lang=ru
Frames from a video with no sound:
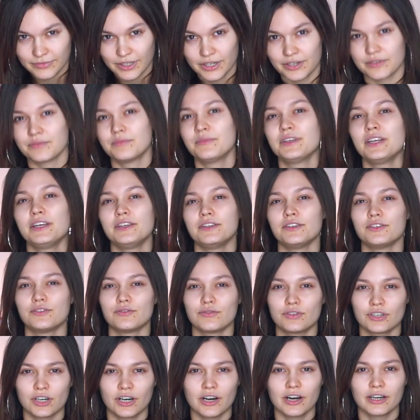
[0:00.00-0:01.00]
разберитесь
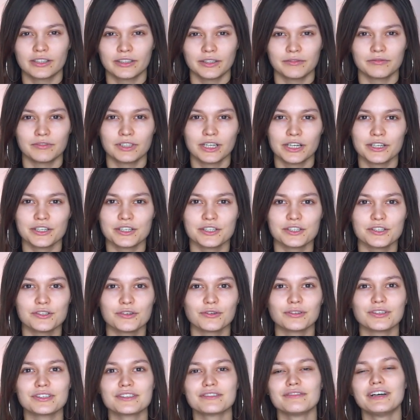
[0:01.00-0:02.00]
уже, как там вы хотите
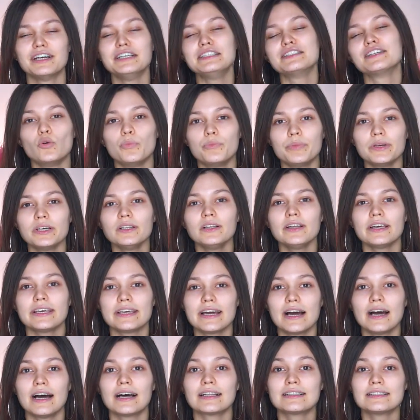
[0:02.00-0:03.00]
ее называть. Купила
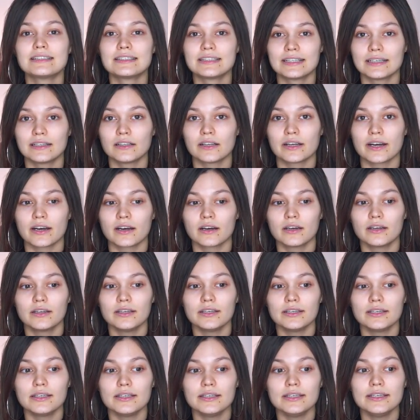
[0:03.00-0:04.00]
я от Stellary.
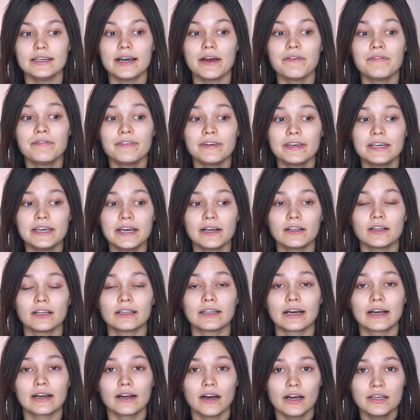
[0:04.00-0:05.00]
И офигела
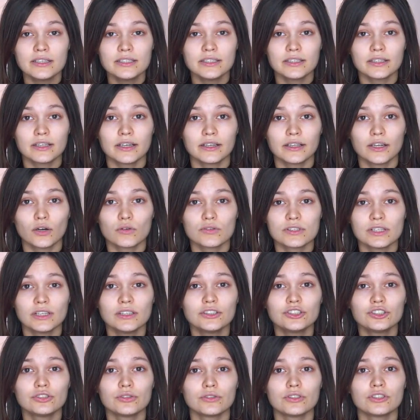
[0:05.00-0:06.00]
на кассе, когда
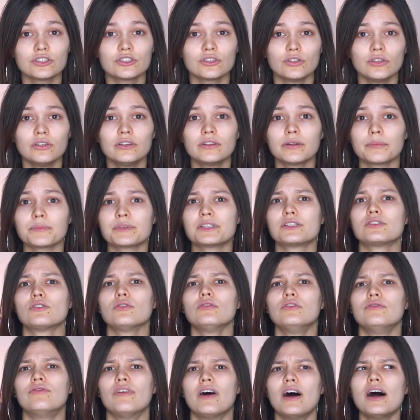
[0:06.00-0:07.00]
узнала, что они стоят там
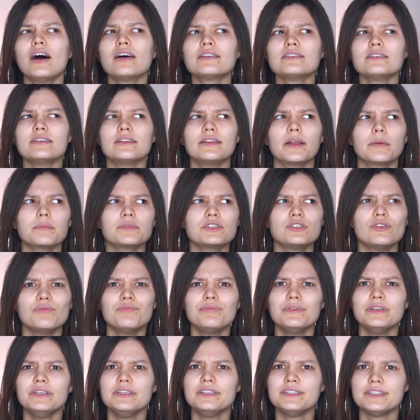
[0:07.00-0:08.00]
120, там
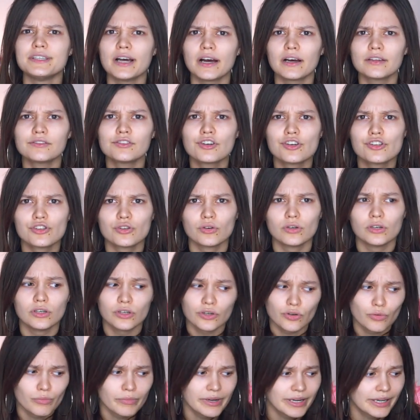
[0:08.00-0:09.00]
150, что ли,
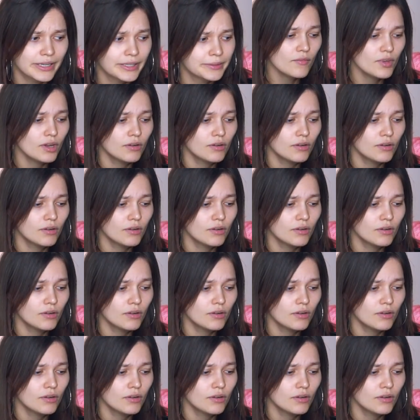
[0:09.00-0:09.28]
рублей.